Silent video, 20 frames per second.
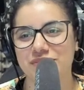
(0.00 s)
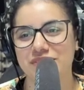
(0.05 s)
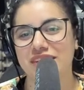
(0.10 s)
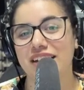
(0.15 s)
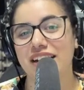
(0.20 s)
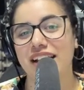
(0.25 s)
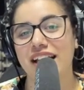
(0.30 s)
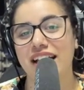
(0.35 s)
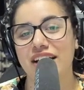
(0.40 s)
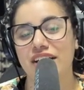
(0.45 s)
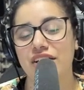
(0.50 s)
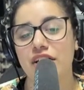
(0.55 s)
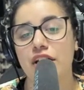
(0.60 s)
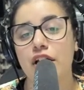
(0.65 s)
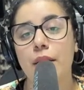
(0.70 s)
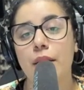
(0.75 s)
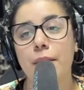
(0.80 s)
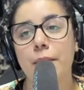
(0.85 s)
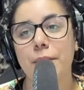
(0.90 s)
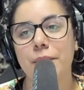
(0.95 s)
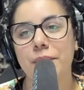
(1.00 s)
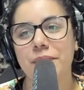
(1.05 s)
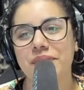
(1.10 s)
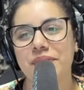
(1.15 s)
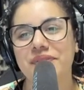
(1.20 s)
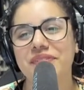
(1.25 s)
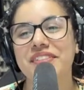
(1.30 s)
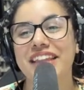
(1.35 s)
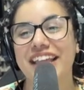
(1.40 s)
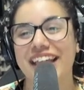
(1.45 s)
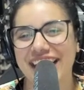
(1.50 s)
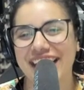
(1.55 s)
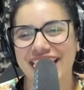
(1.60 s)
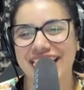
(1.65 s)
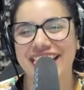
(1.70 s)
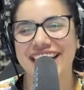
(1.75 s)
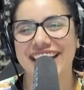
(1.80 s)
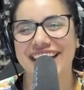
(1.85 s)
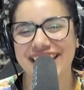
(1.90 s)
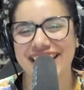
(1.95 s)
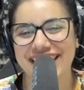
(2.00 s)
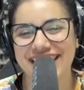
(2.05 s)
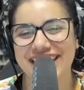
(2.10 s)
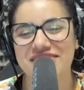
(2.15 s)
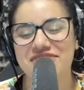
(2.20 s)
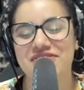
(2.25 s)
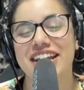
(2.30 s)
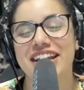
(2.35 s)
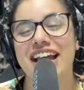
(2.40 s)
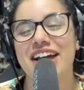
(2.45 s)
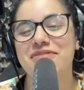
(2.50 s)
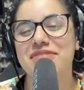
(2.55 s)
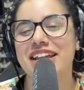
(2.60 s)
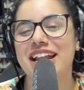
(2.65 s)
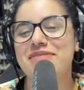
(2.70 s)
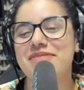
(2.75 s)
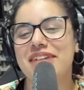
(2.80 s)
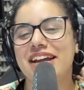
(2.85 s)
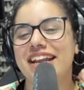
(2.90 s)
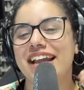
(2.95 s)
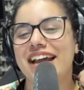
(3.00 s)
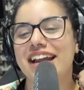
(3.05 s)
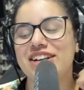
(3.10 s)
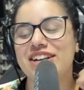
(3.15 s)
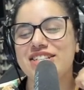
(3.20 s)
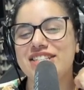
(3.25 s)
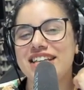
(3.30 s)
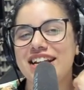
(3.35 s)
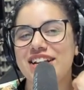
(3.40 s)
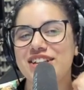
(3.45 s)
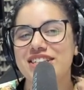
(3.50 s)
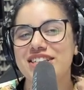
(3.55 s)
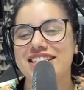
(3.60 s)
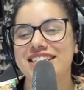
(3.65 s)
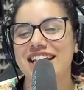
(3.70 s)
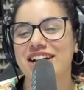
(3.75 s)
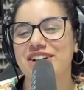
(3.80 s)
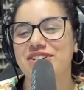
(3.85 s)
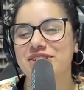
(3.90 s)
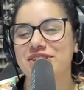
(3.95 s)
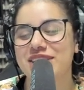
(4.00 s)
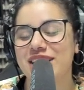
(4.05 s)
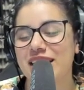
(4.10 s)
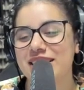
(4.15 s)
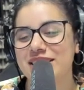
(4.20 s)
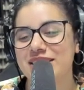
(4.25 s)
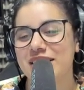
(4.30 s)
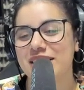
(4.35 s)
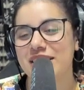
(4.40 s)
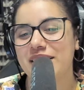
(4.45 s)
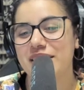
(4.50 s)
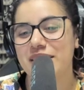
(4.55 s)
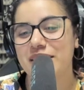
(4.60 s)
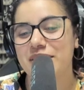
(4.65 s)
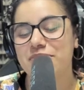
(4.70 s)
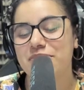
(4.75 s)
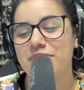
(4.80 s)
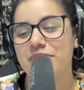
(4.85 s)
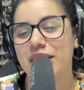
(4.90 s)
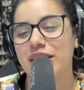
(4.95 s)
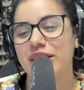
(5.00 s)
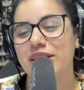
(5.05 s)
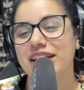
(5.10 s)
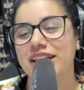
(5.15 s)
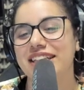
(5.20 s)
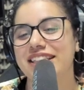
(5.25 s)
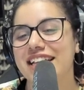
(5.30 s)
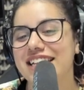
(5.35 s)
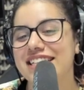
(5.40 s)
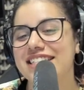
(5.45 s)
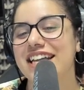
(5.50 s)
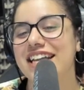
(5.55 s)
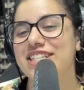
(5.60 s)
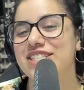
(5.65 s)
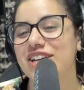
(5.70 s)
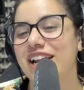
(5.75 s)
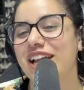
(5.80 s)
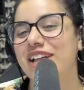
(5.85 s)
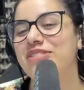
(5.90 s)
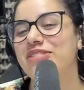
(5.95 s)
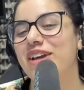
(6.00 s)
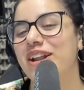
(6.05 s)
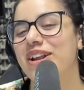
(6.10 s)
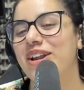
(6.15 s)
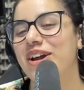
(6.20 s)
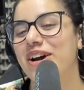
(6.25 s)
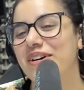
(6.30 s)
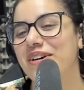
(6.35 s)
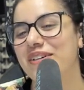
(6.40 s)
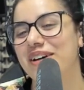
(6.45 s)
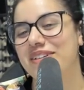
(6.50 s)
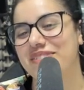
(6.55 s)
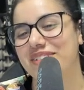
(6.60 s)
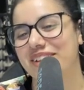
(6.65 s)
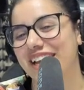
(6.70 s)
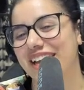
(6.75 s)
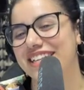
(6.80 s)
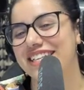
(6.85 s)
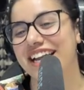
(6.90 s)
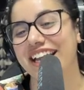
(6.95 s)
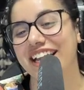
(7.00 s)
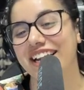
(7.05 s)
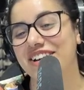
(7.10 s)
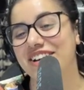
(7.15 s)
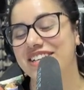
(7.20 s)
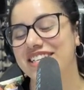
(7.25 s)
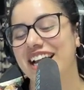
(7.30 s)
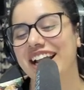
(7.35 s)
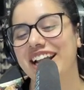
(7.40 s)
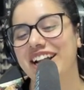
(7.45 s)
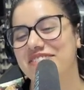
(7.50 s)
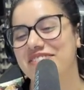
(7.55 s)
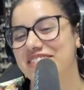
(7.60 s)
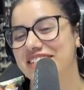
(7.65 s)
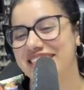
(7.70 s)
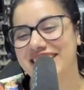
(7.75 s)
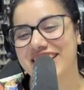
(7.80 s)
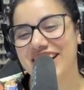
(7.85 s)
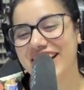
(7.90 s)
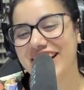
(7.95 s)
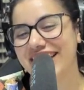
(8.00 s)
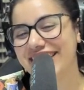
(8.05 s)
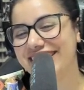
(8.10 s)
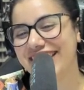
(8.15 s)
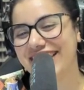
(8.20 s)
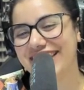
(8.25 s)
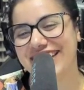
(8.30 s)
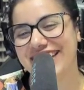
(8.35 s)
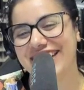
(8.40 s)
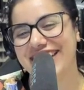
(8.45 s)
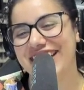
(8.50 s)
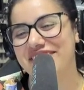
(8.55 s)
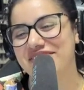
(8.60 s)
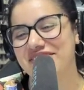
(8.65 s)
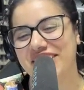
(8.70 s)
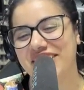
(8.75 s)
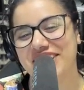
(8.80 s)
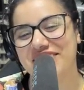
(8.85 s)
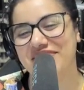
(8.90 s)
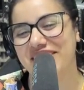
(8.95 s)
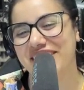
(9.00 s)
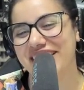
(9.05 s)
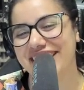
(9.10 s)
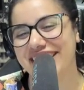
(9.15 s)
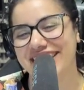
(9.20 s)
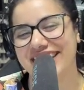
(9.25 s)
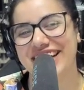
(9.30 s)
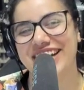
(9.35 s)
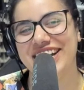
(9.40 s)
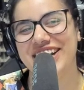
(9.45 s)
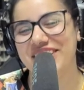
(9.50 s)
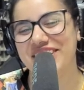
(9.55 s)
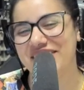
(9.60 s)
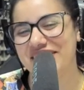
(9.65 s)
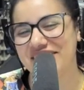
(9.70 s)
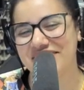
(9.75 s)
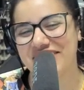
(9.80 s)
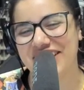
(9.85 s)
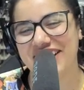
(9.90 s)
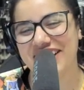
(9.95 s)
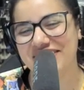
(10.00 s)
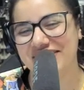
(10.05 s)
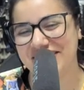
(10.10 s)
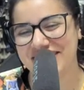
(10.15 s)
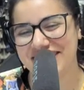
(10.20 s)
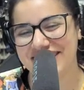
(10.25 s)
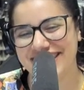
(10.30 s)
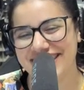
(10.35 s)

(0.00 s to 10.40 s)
Claro. Este, así que. Mira, mira, María Rosa, no sé si escuchás. Pero te está, sonando el Nova, porque ya que lo, ya que lo mencionaste, teníamos que ponerte el Nova para vos.